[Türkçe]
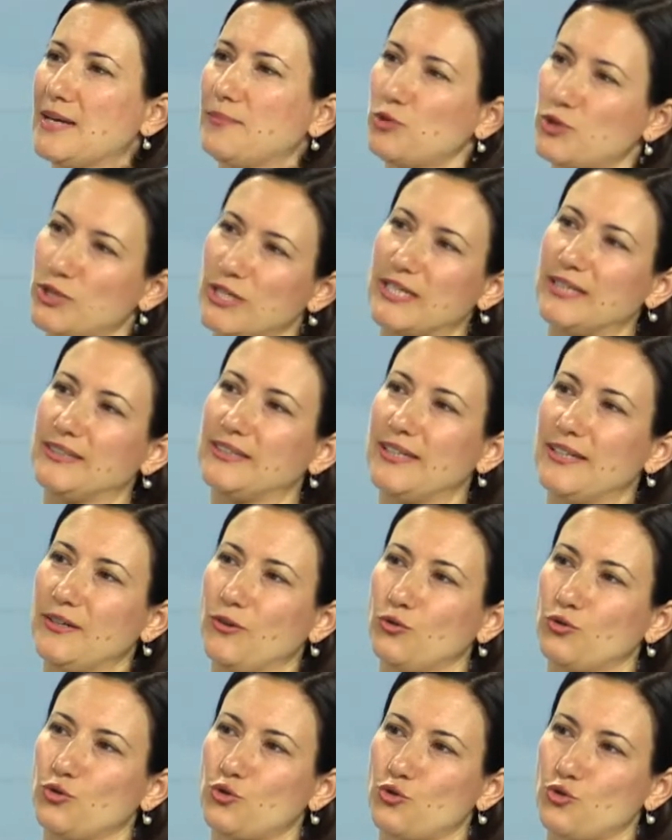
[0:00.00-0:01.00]
Bu şekilde
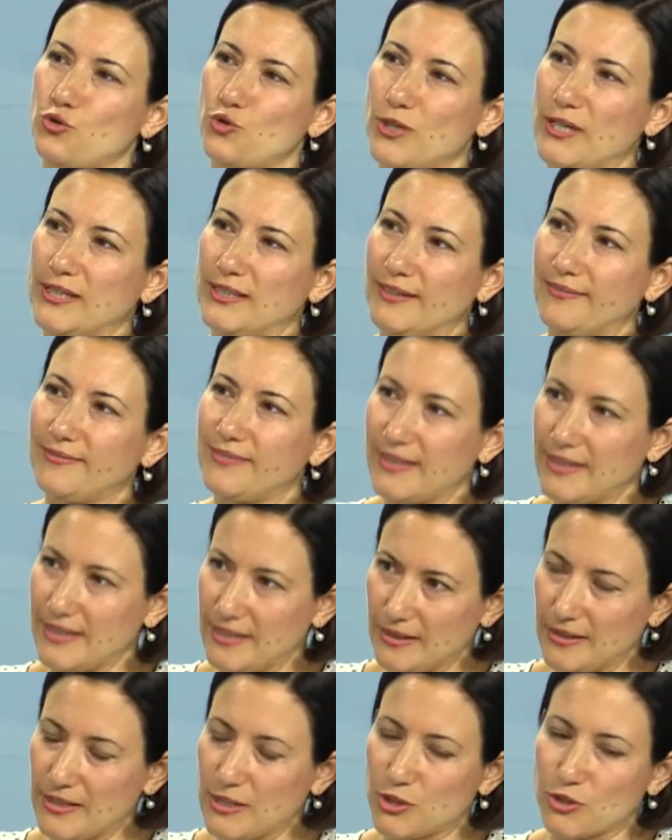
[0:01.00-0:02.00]
13. hedefle
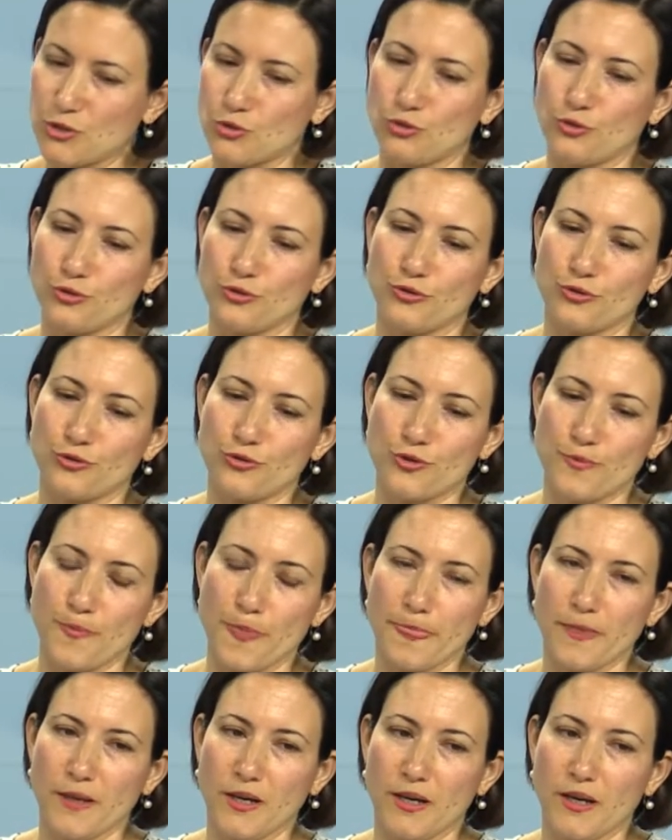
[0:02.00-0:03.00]
ilişki kuruyoruz.
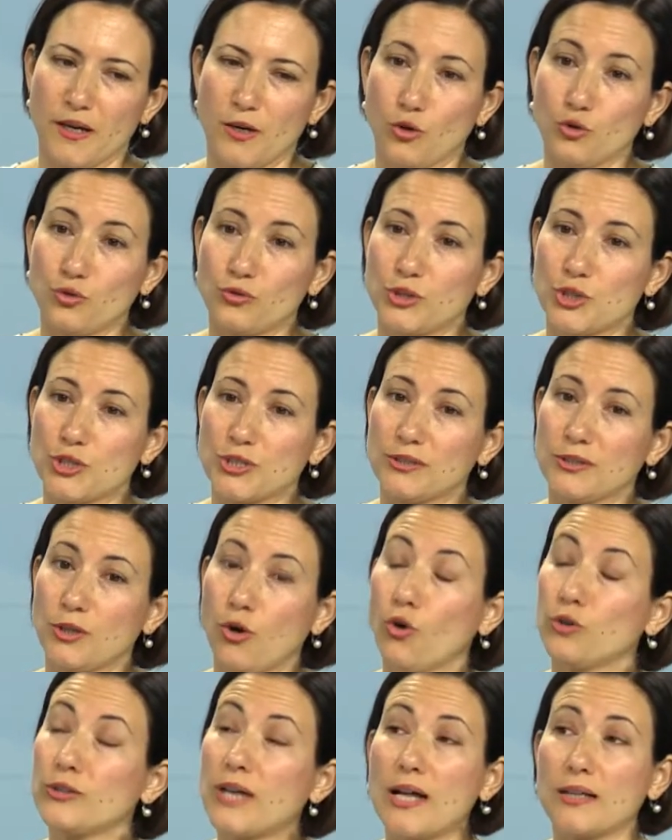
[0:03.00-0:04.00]
E, onun dışında
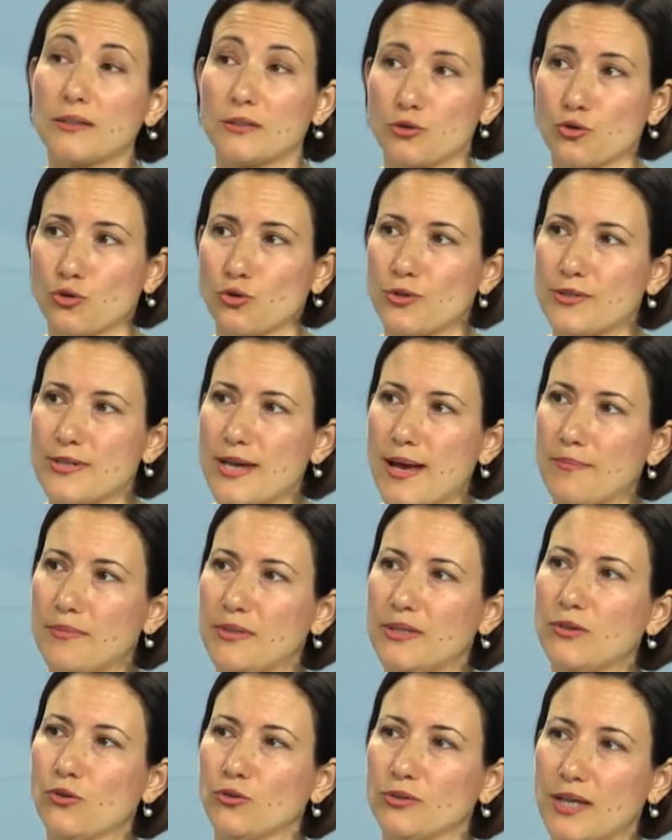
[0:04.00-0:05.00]
16 çok
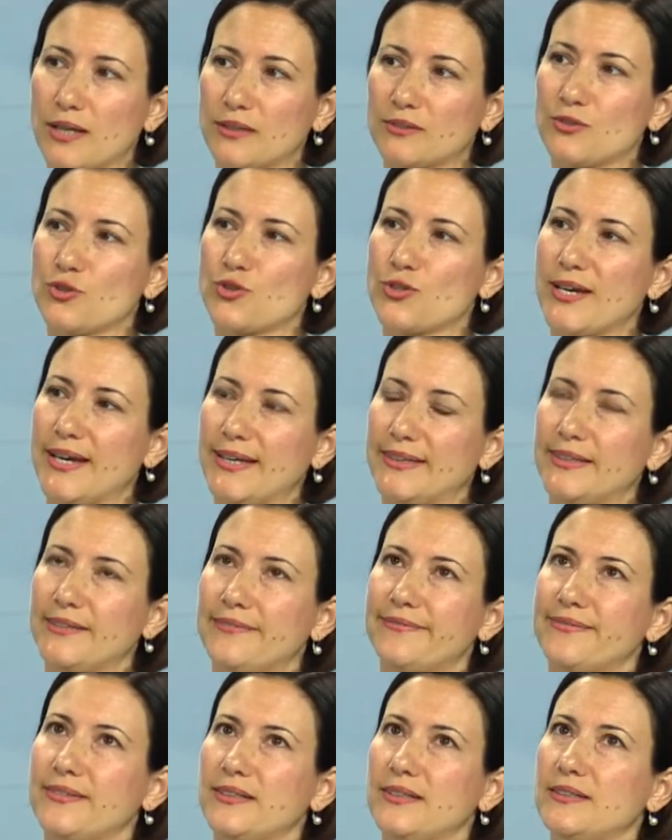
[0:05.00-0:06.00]
önemli. 16.
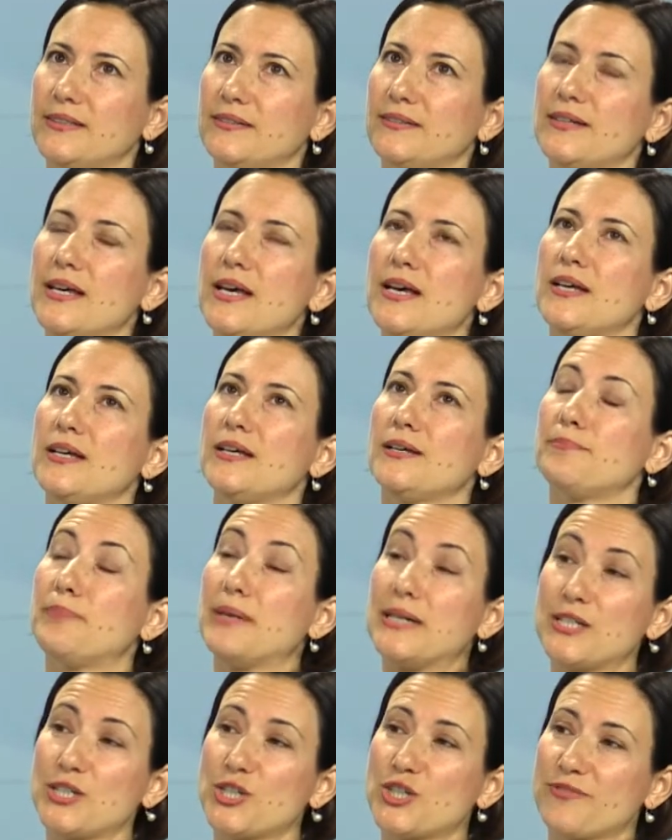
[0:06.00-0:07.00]
hedef e,
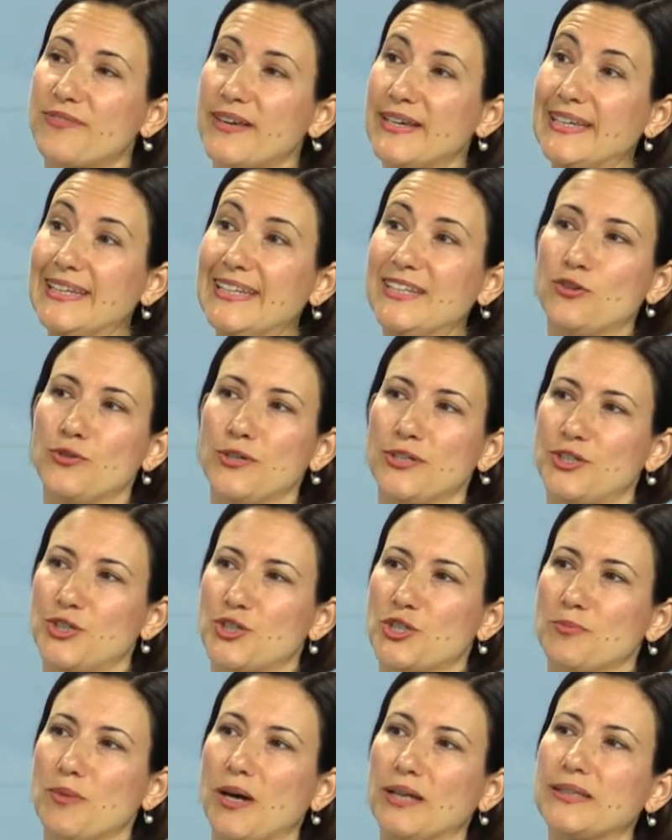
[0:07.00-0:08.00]
barış ve iyi
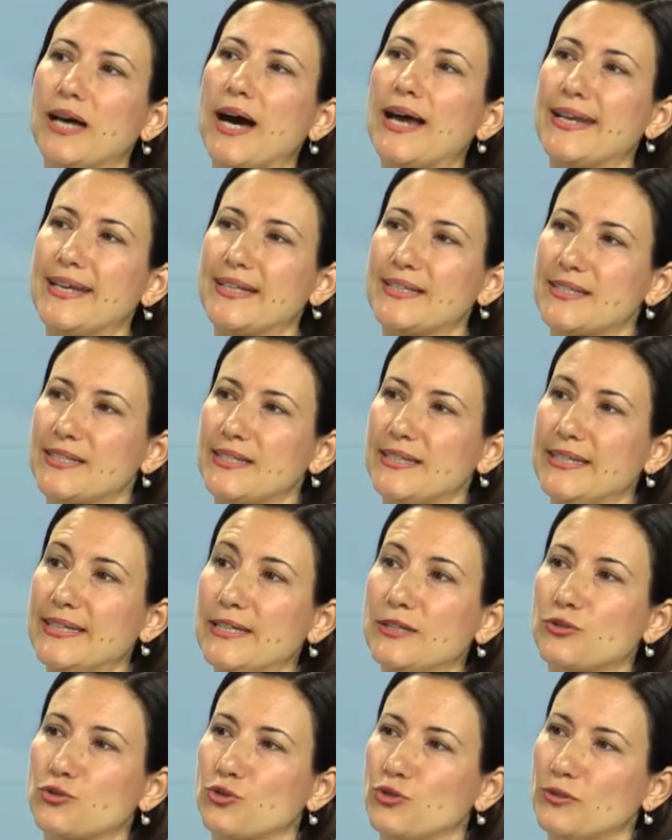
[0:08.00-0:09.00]
yönetişim, adalet,
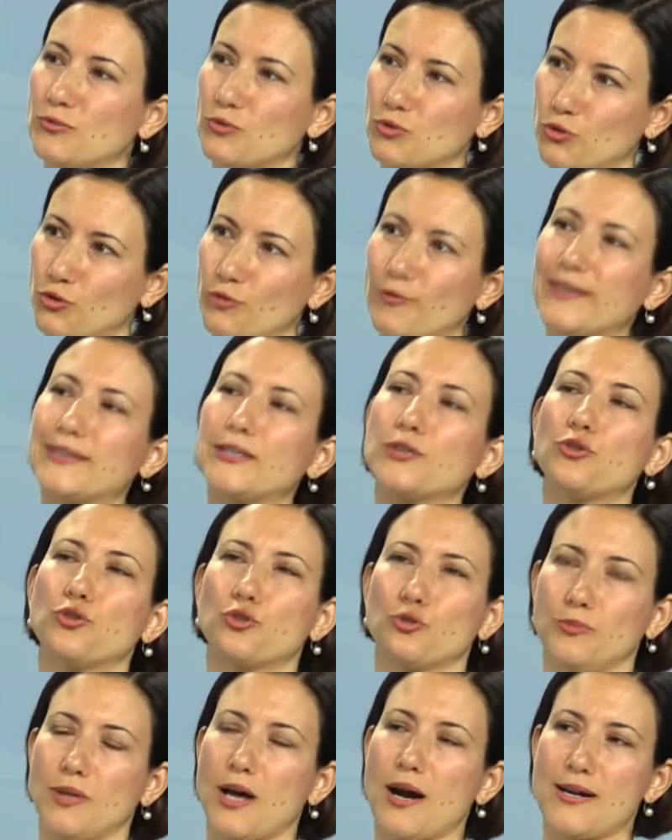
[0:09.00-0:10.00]
iyi kuvvetli
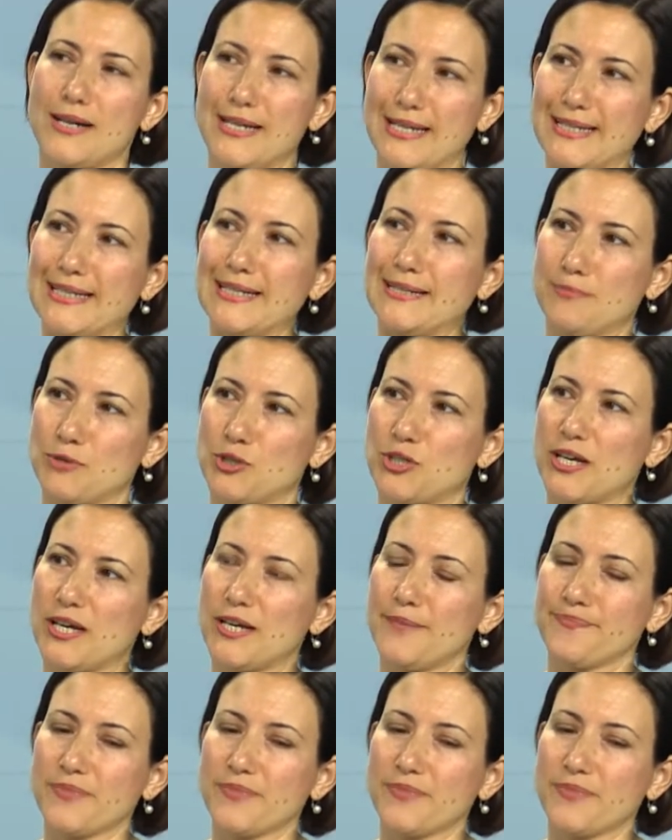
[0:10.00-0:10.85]
kurumlarla ilgili bir şey.